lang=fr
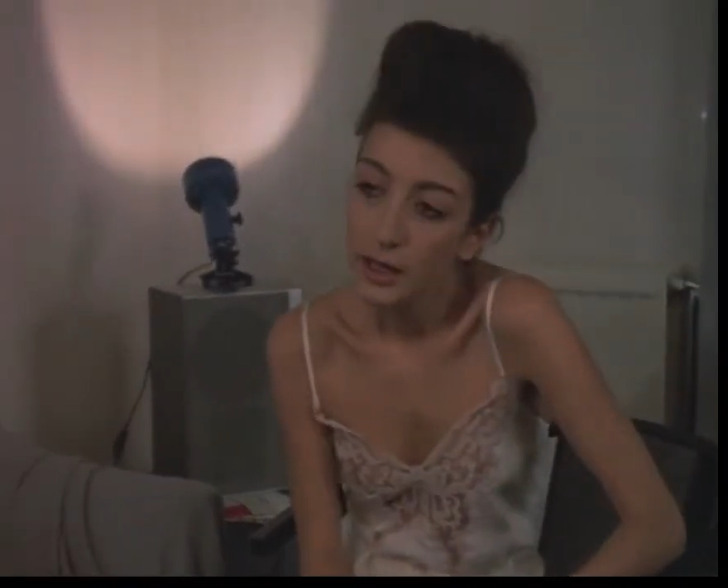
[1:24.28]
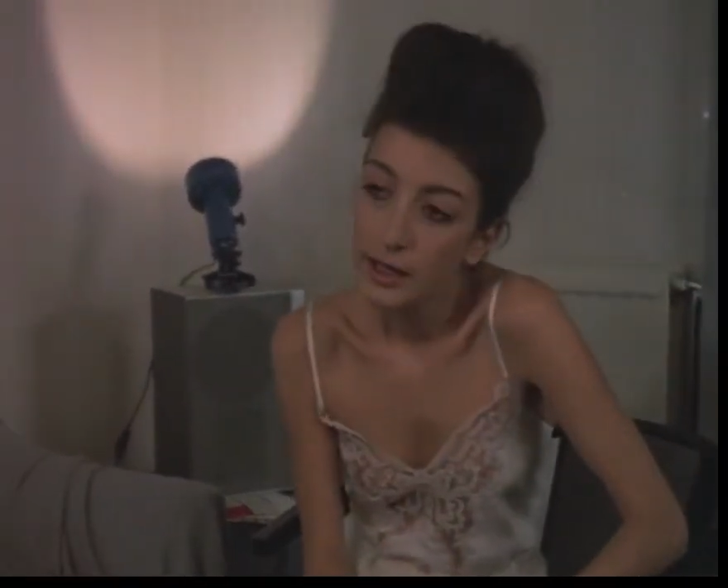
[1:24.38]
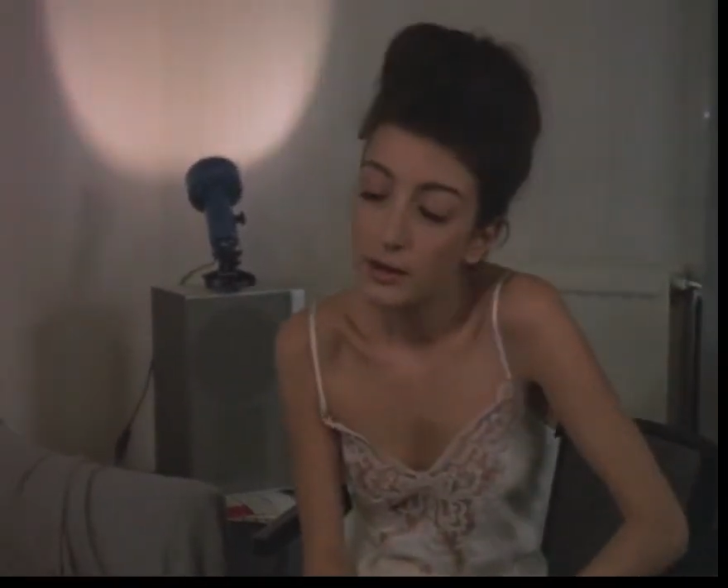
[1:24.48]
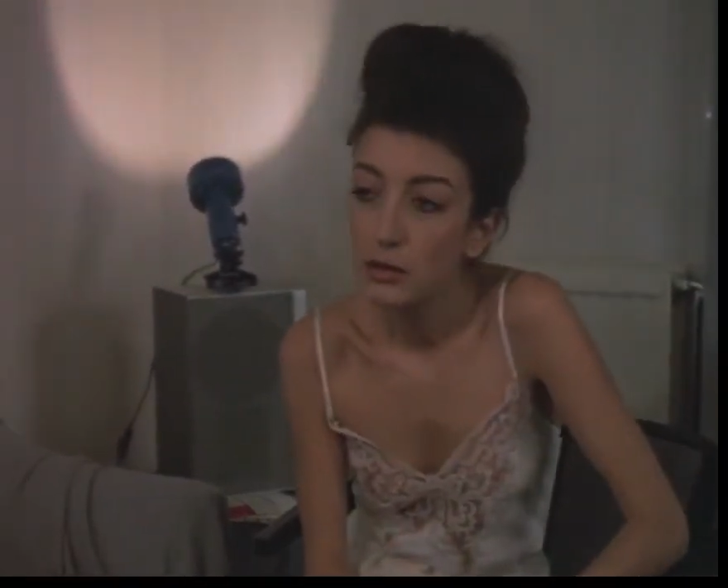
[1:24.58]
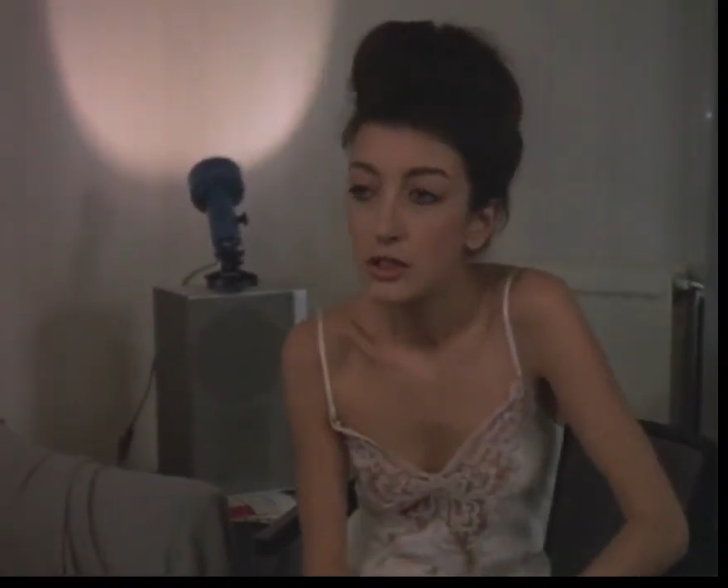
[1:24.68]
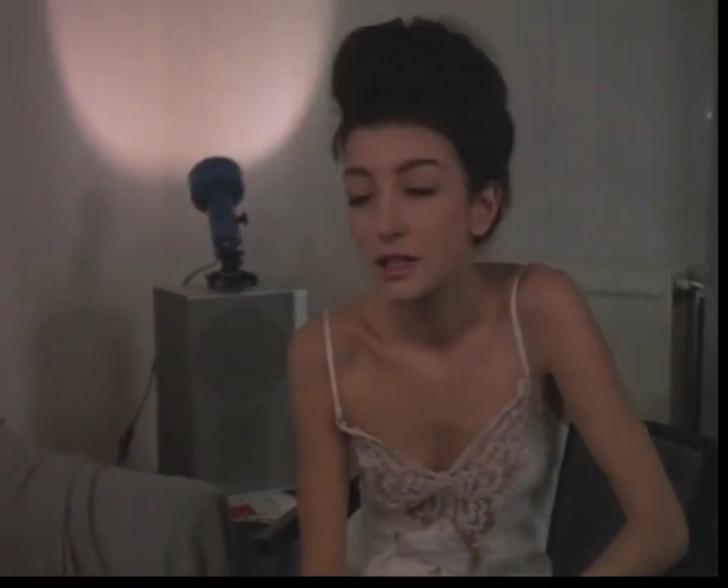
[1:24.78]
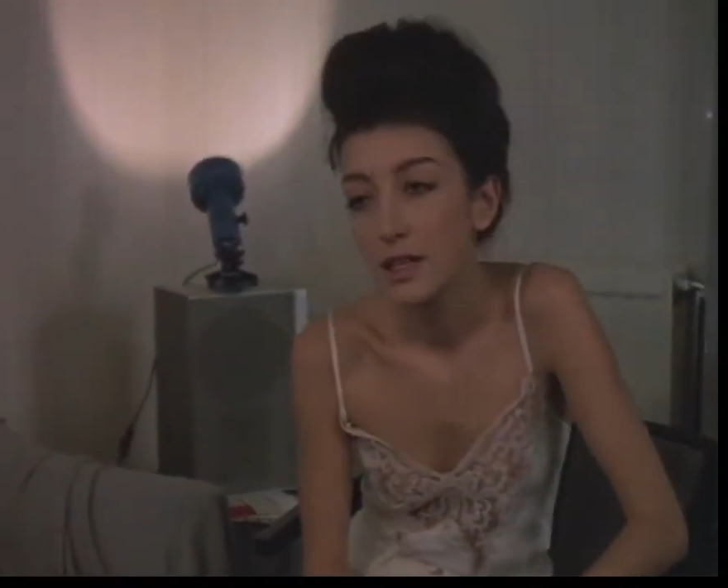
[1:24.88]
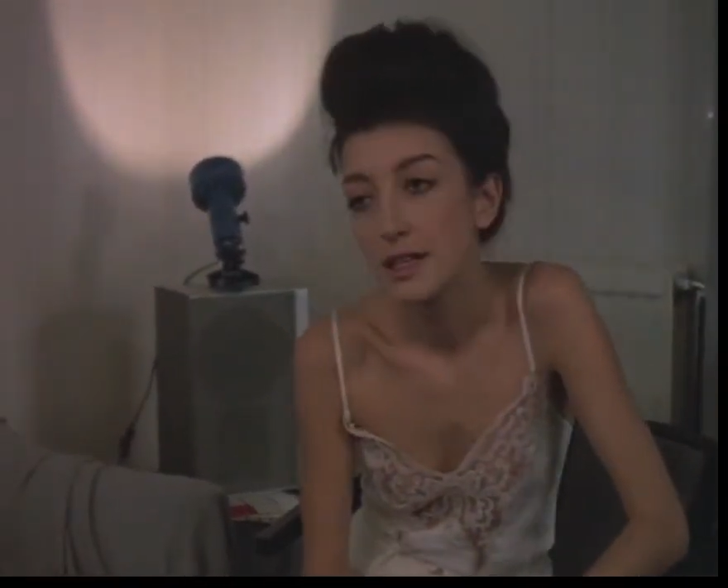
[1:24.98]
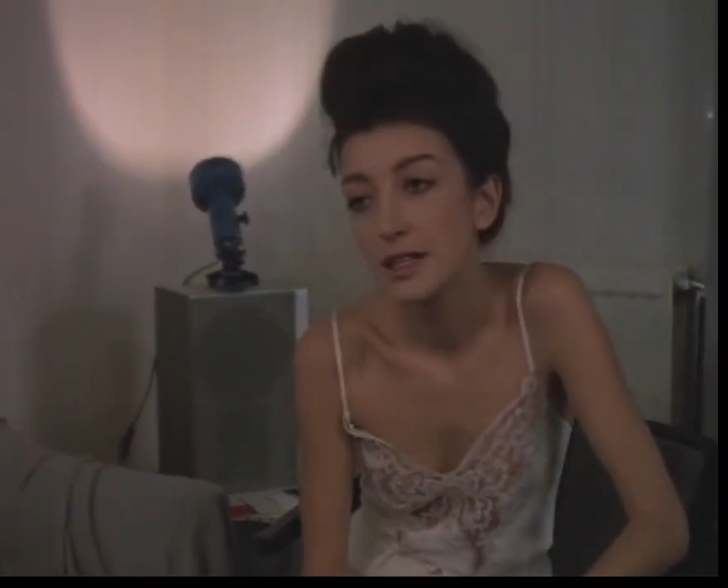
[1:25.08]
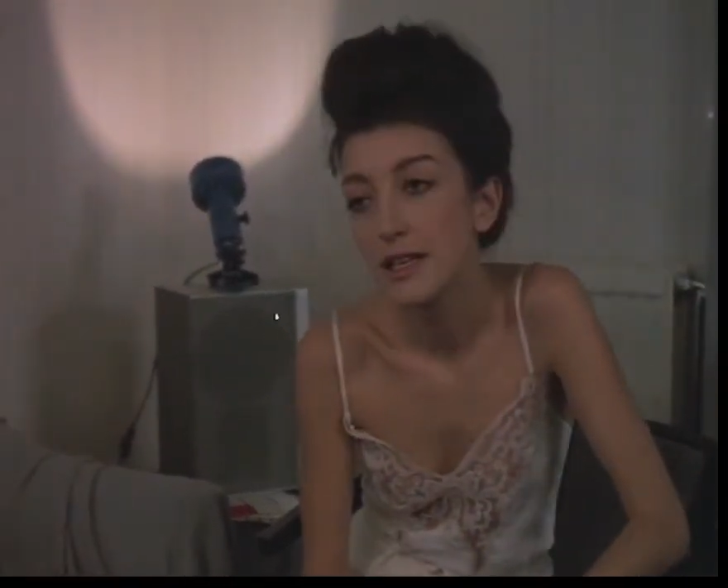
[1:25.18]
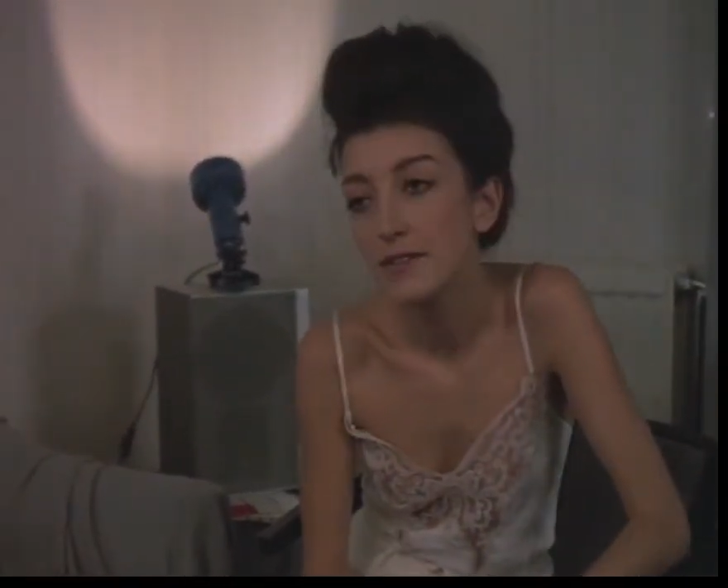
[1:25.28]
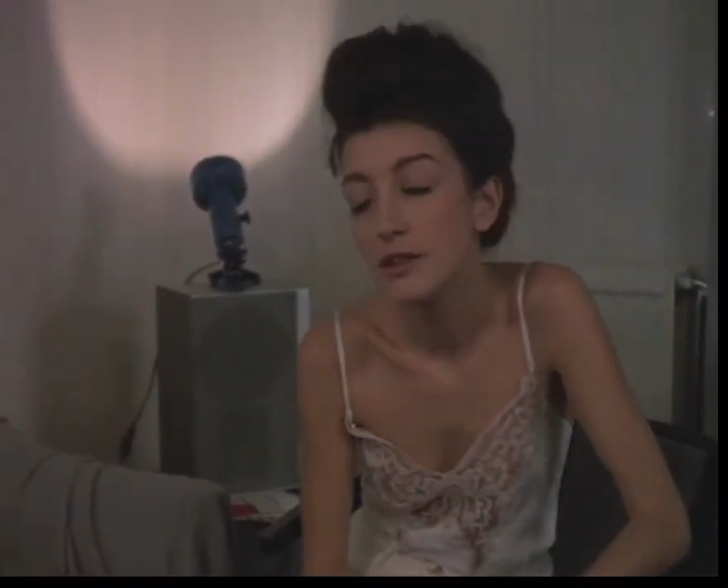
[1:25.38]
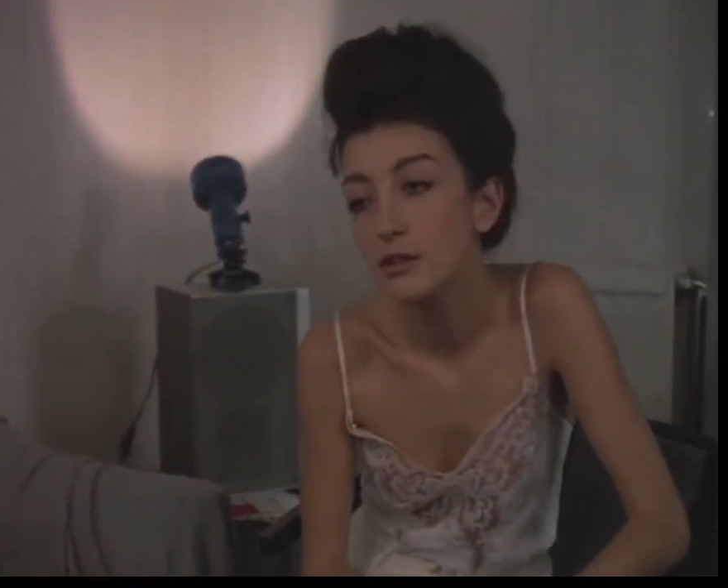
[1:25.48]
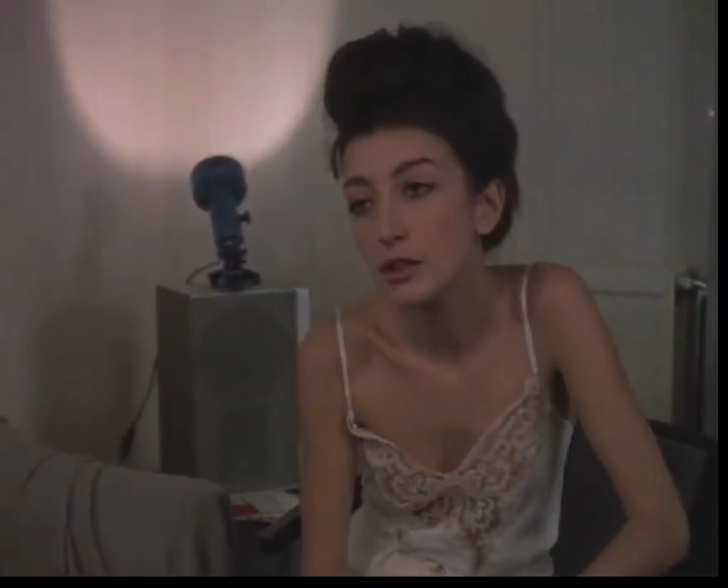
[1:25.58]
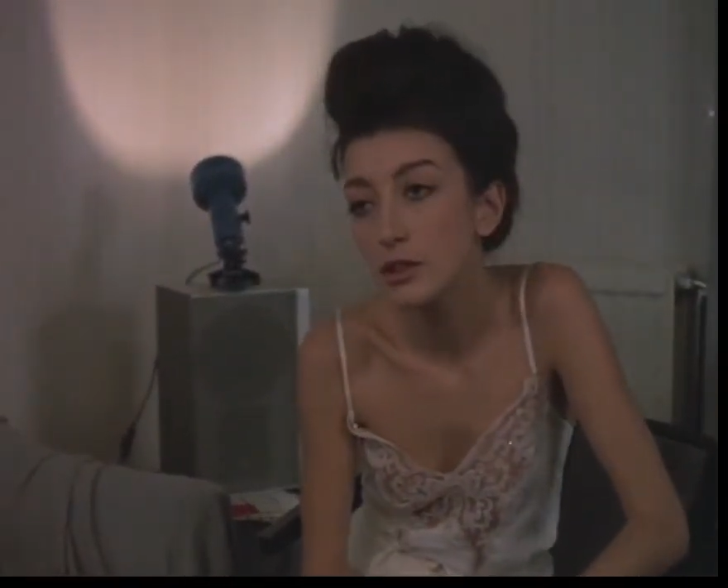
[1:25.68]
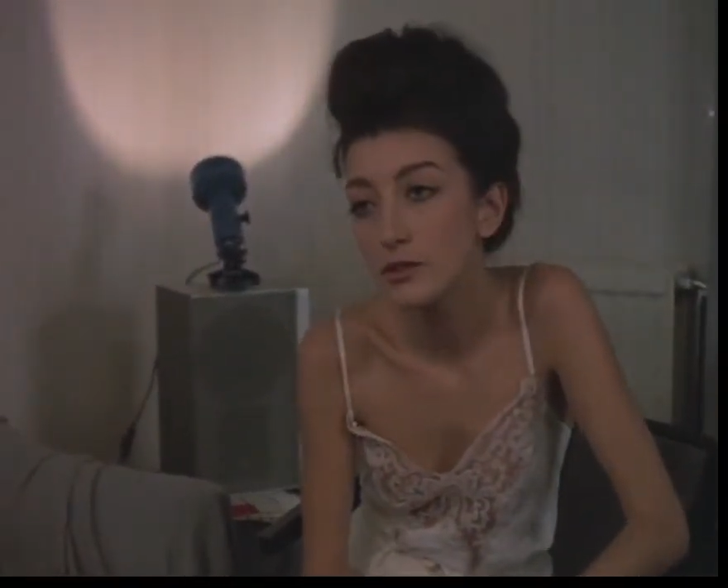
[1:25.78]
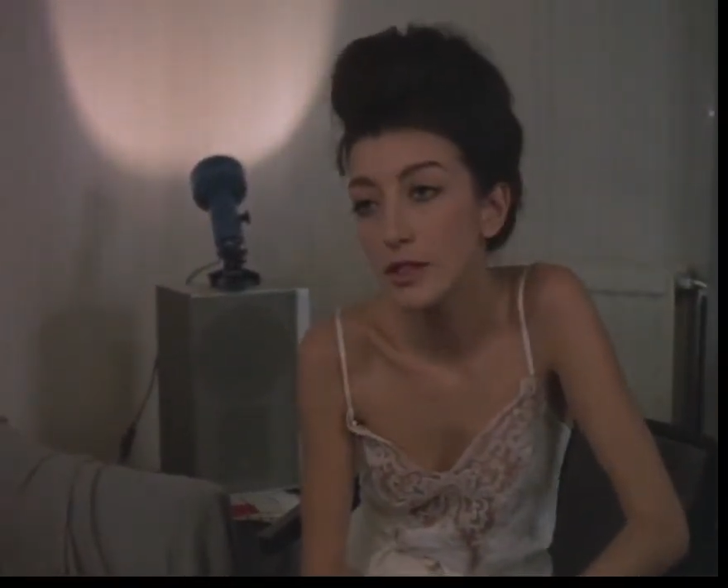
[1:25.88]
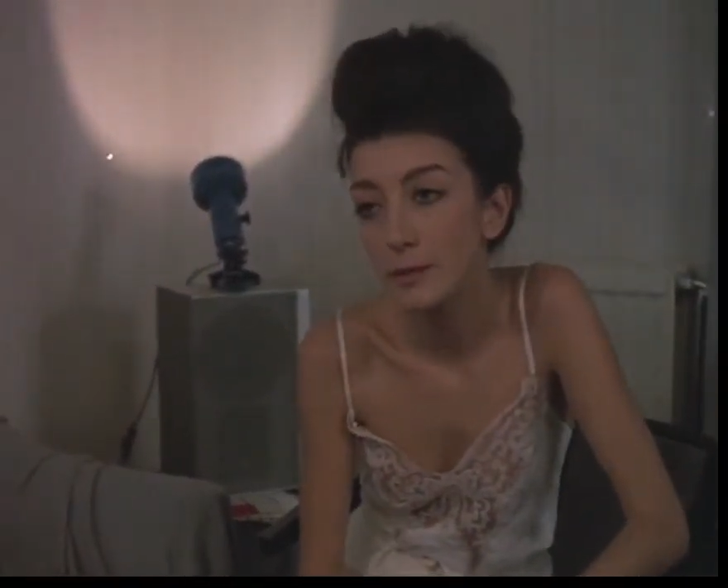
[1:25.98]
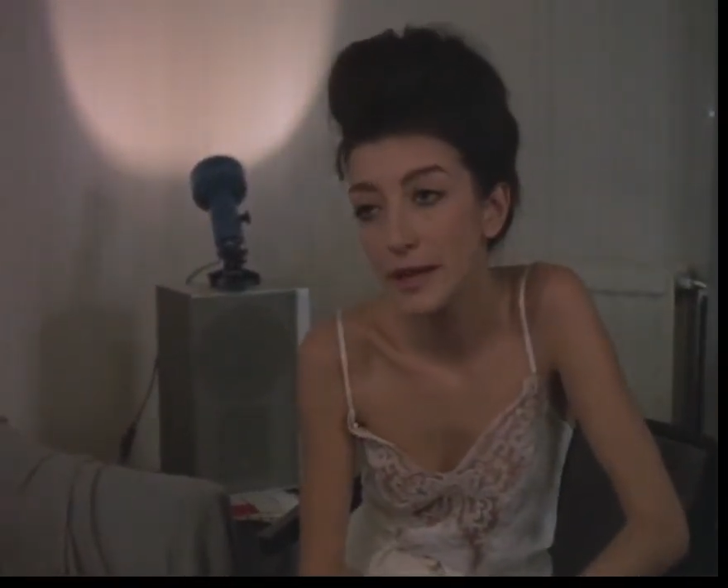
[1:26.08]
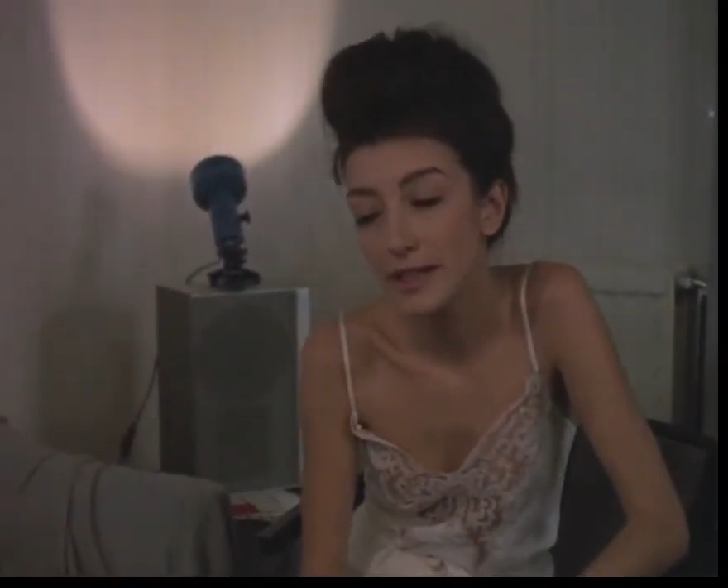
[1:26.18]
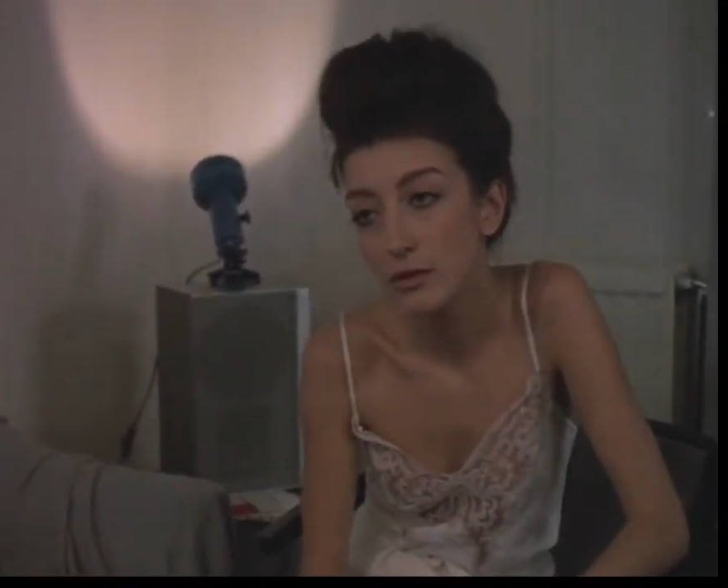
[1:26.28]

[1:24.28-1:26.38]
Écoute, ça fait longtemps que je voulais te parler